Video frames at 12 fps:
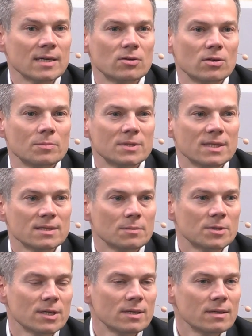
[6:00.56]
redaktorem i
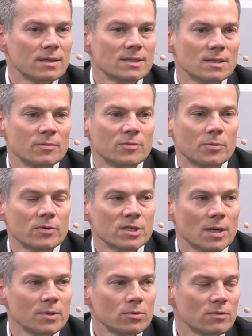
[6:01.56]
zgadzam się też z tymi
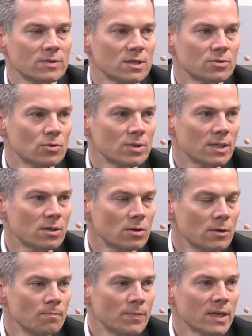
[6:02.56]
wypowiedziami, które wskazują na
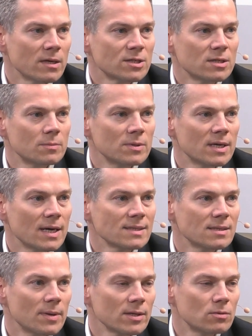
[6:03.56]
to, że gdyby
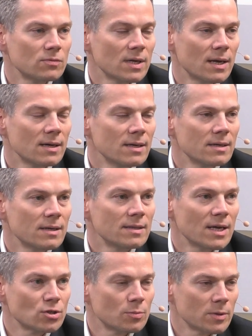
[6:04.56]
reakcja banków na
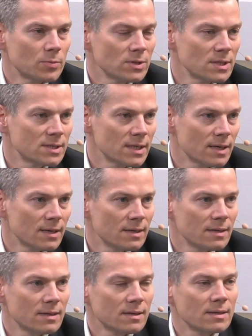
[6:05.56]
naszą propozycję
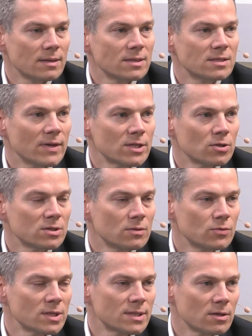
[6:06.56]
e, z
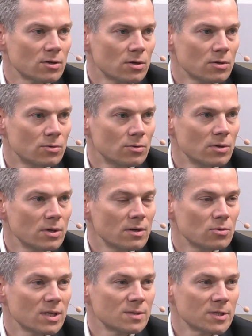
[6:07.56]
2020 roku,
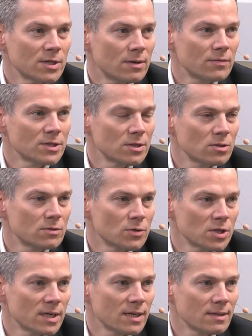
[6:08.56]
która zmierzała właśnie do
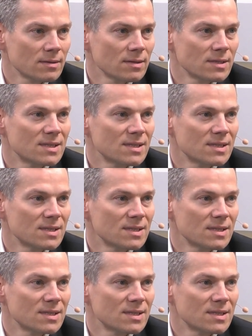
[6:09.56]
stworzenia